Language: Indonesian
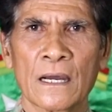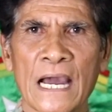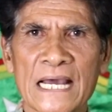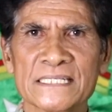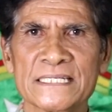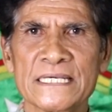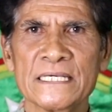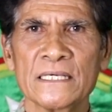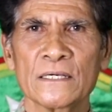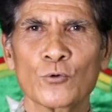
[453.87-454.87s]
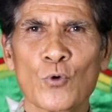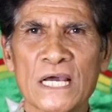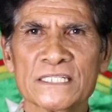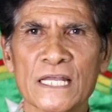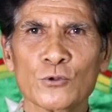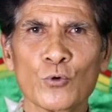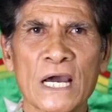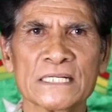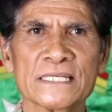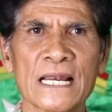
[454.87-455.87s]
Kasih kuasa
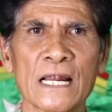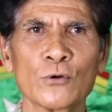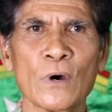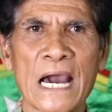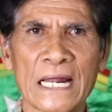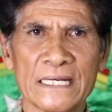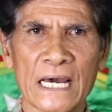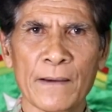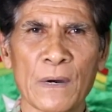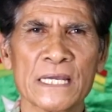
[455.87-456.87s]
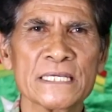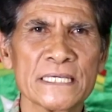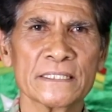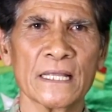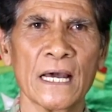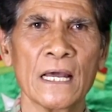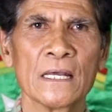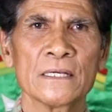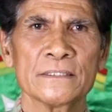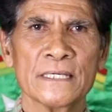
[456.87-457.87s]
Tuhan selalu ada bagi
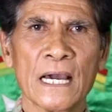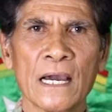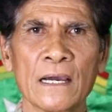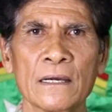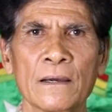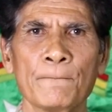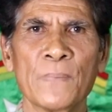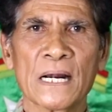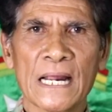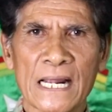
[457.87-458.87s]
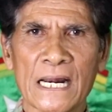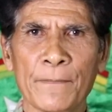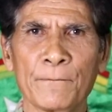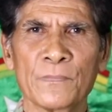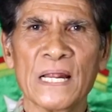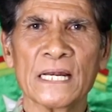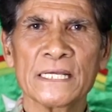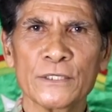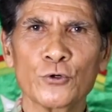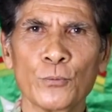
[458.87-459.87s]
kita yang berharap dan
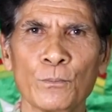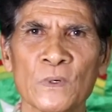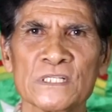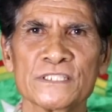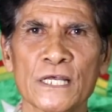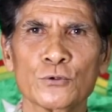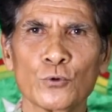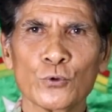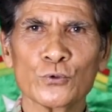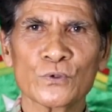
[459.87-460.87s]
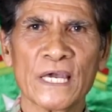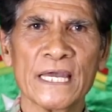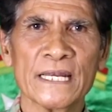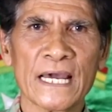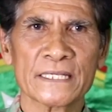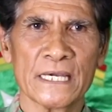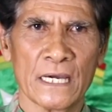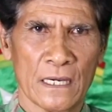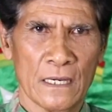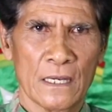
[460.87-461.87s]
hidup seturut
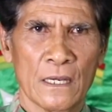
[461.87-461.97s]
kehendaknya.